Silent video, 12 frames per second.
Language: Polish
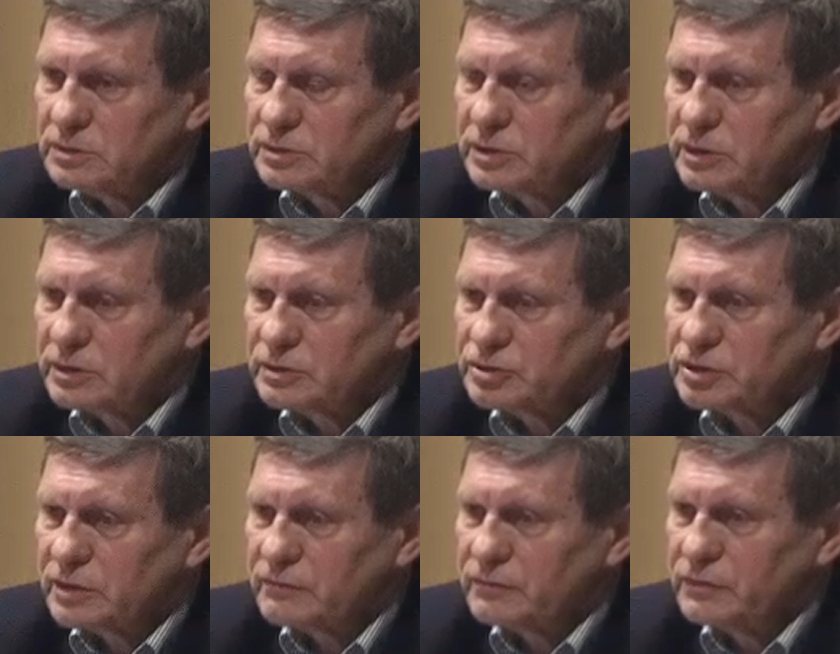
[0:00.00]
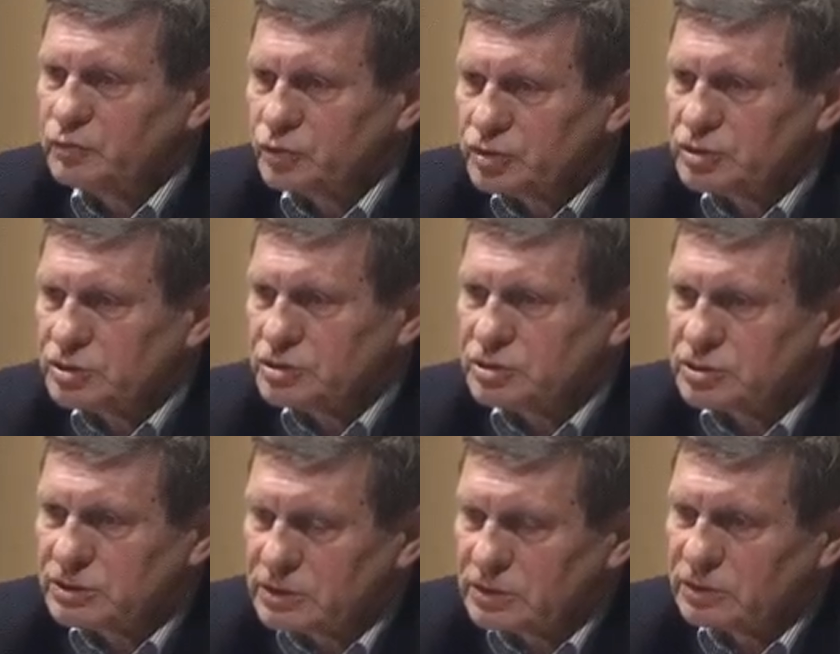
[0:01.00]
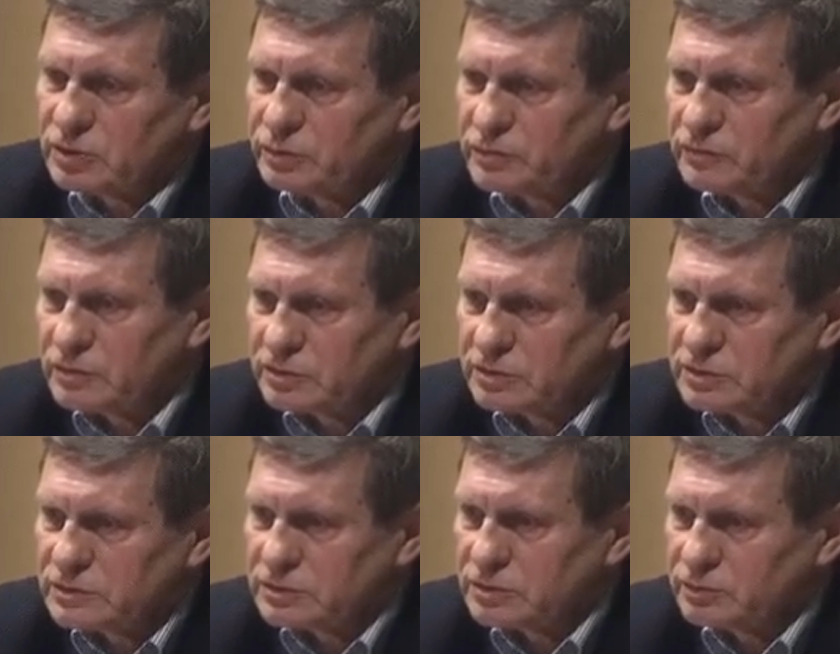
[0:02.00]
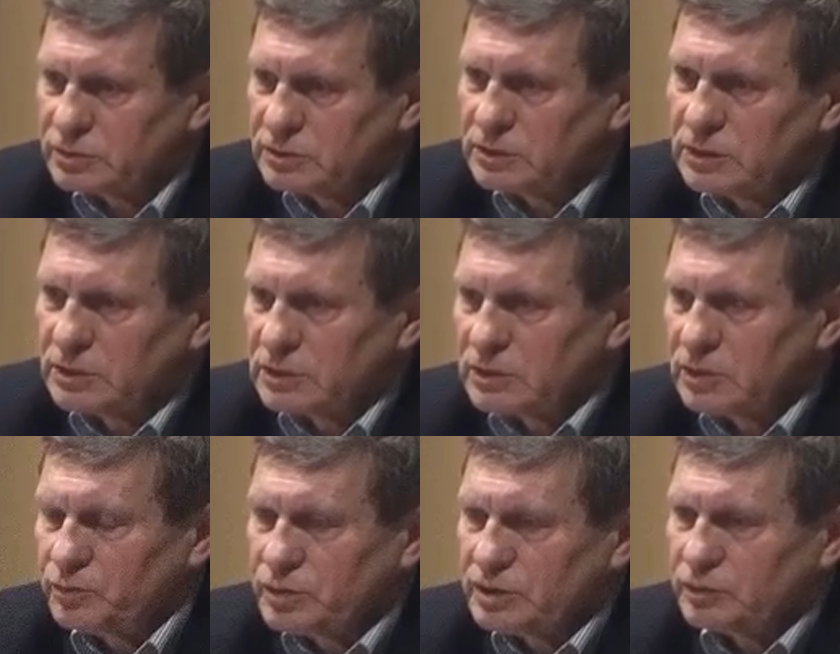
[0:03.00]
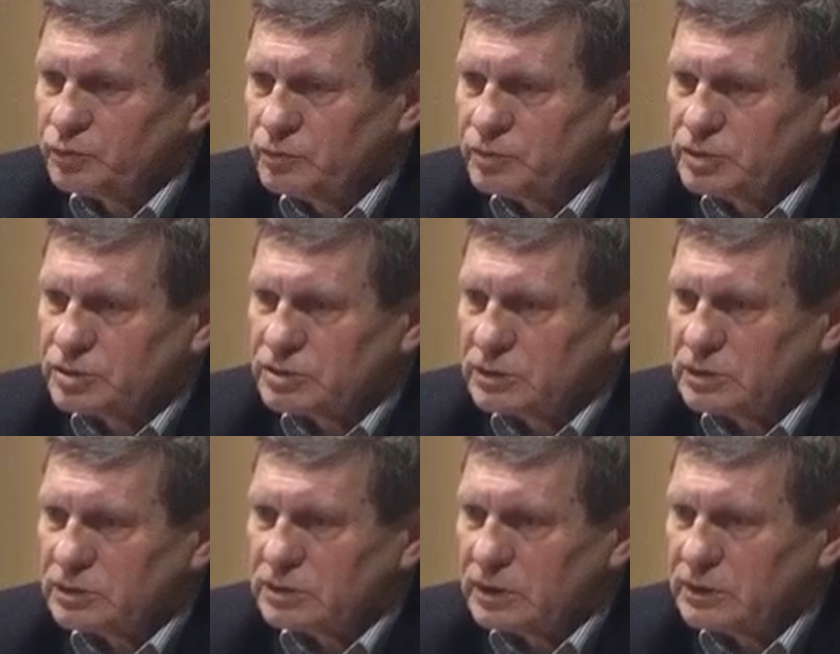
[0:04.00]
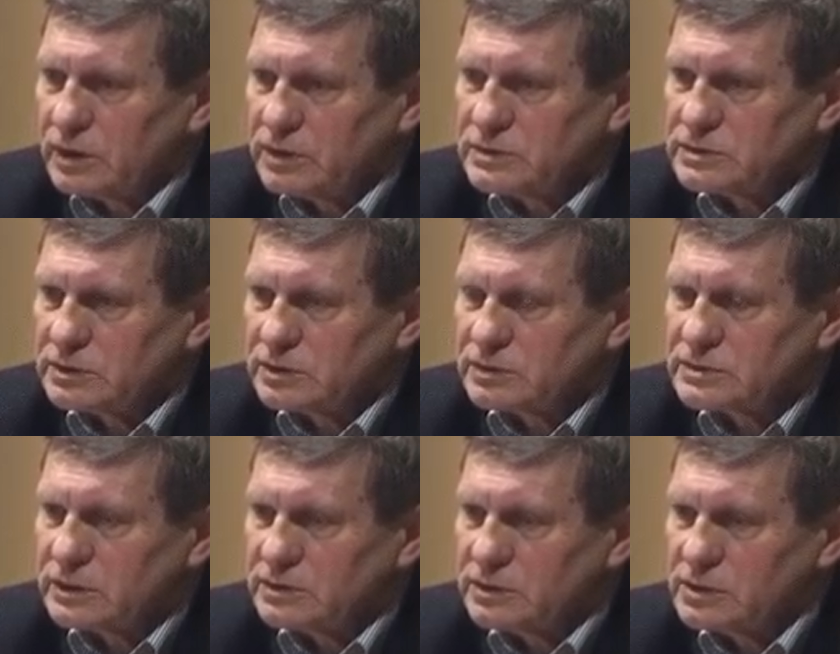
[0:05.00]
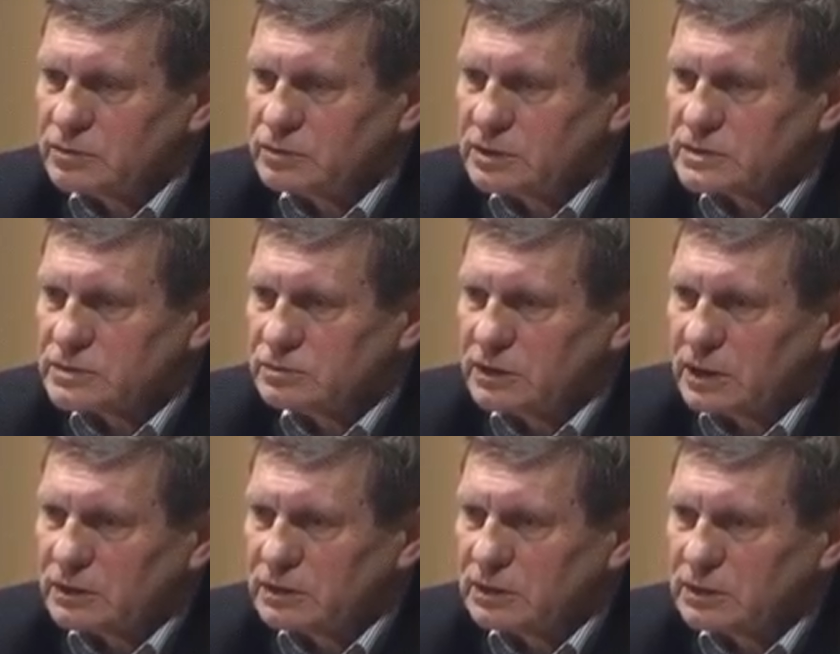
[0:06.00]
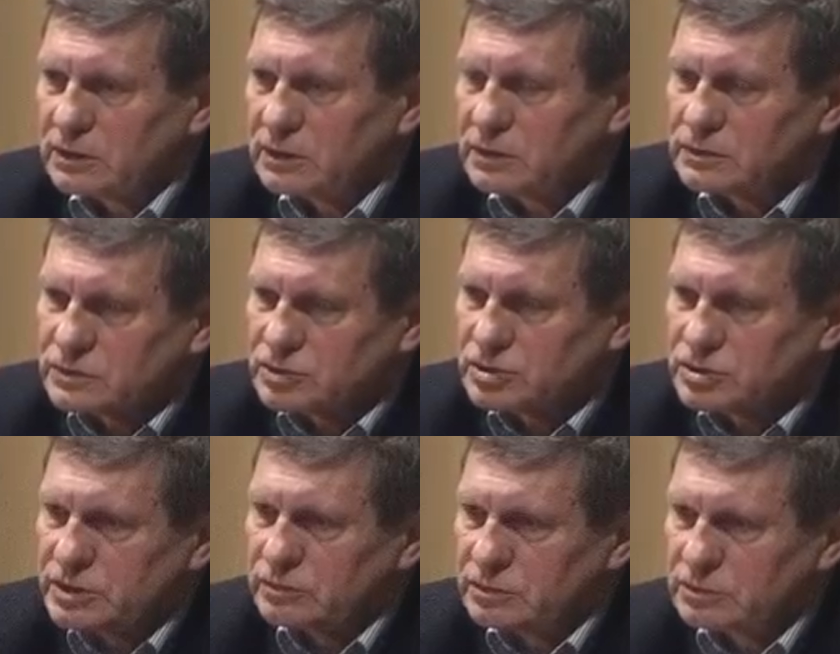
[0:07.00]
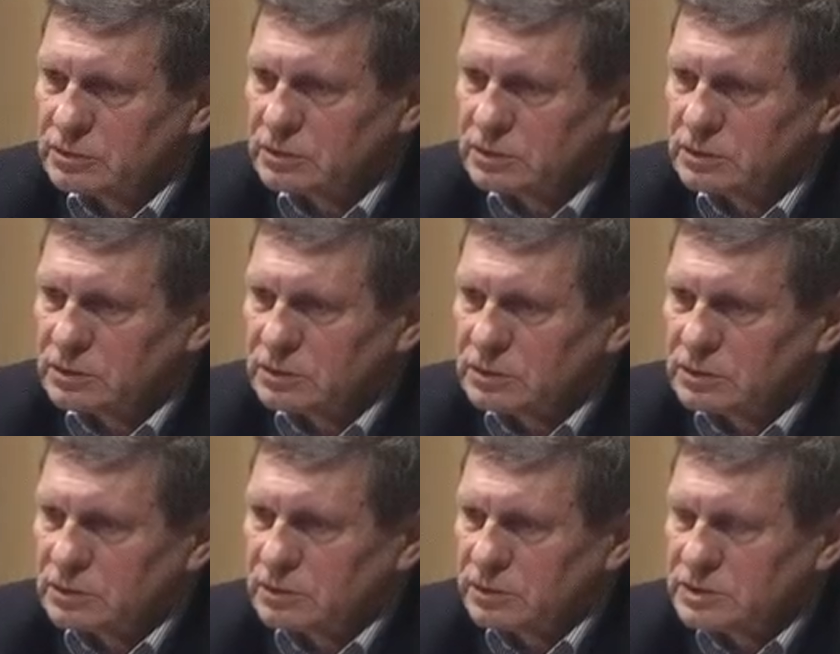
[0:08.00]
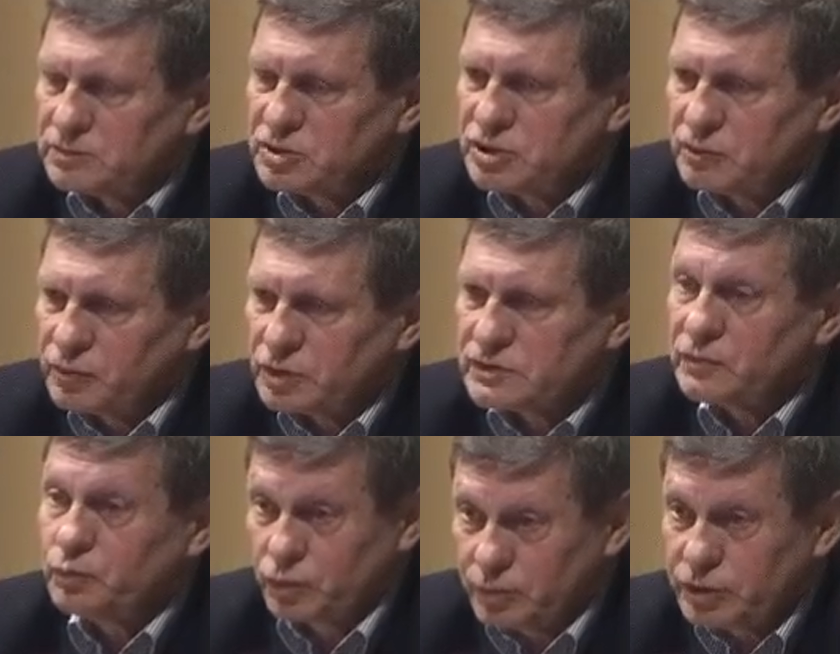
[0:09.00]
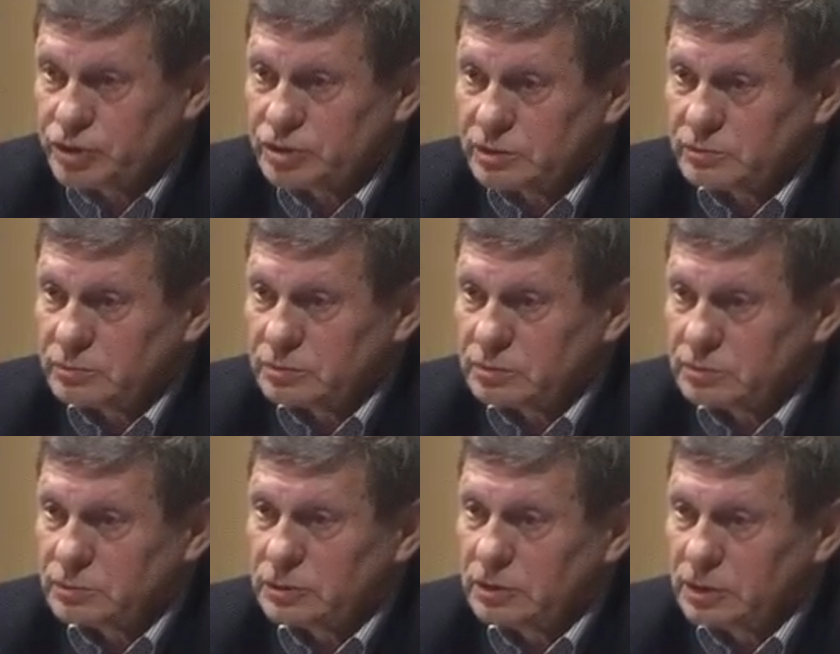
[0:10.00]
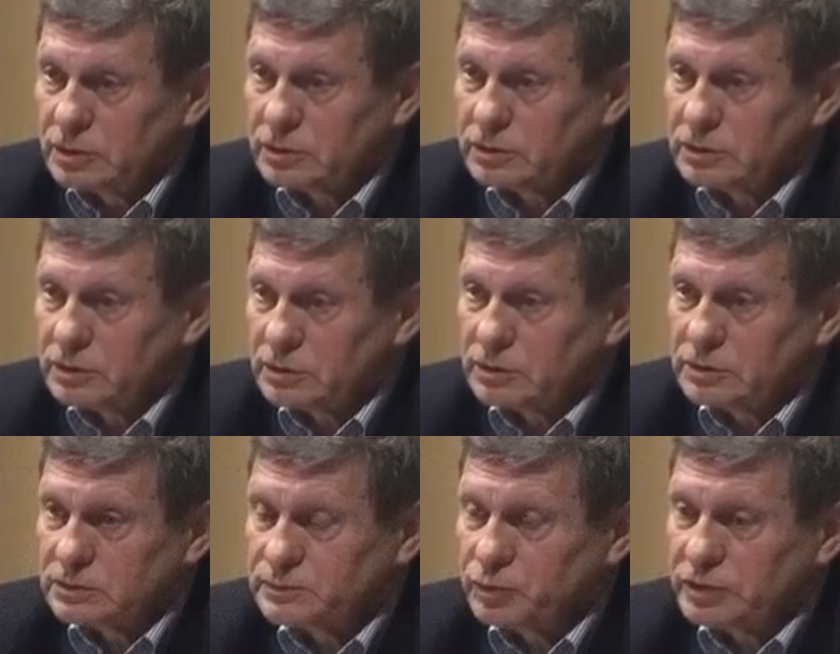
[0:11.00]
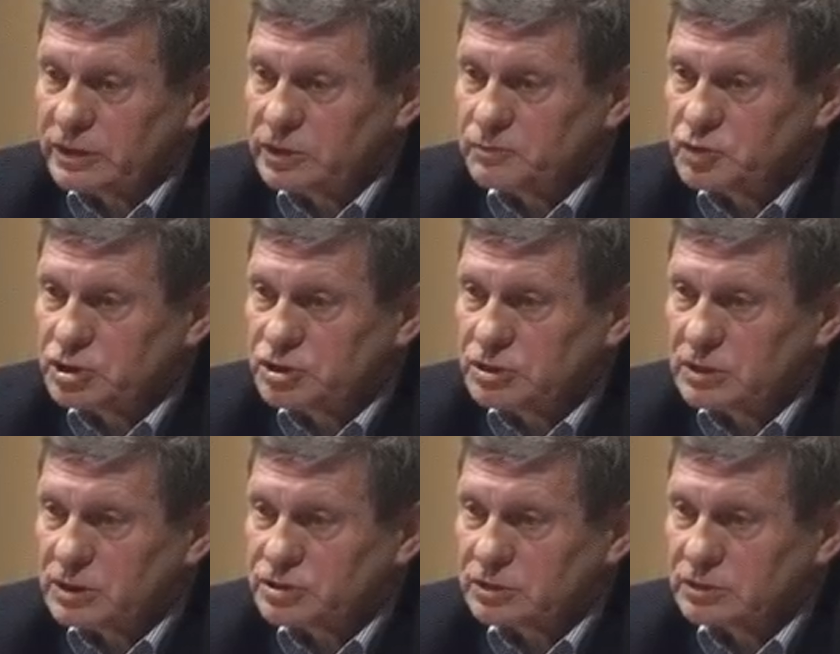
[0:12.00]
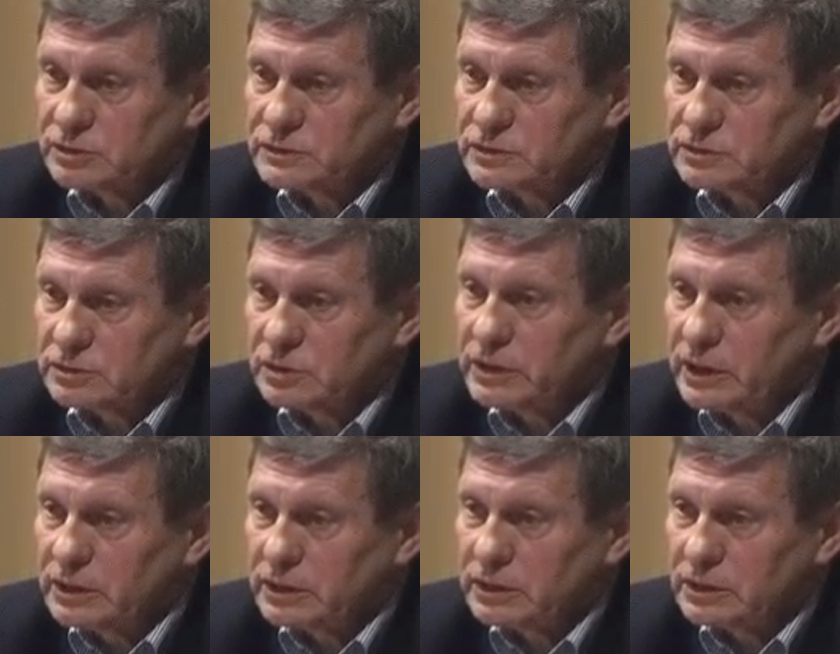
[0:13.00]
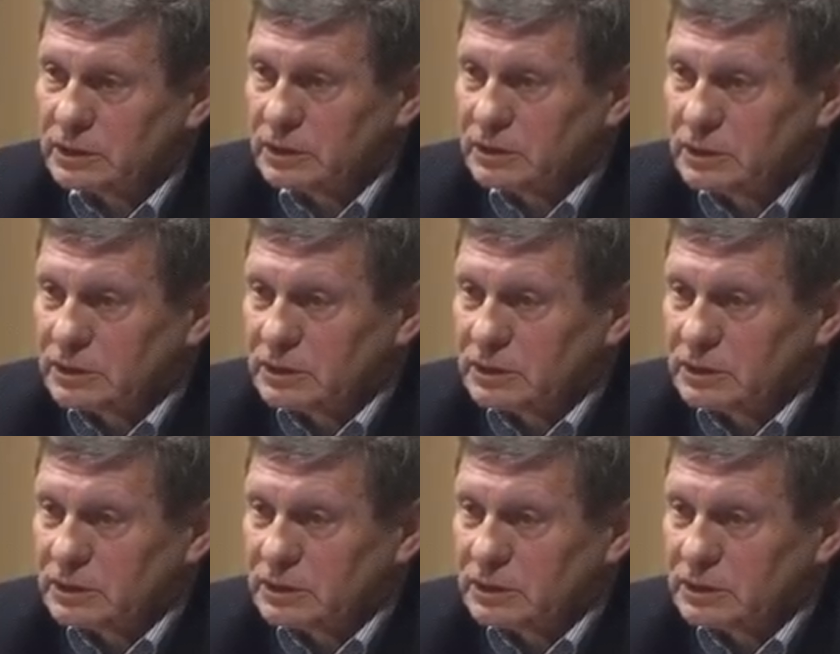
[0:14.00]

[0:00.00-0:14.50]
e, i od niego trzeba wymusić, jeżeli tego dobrowolnie nie zrobi, opinia publiczna, analizę ostatnich kilkunastu lat tego, co się działo e, z przedsiębiorstwem publicznym LOT e, z podaniem przyczyn, dlaczego są kolejne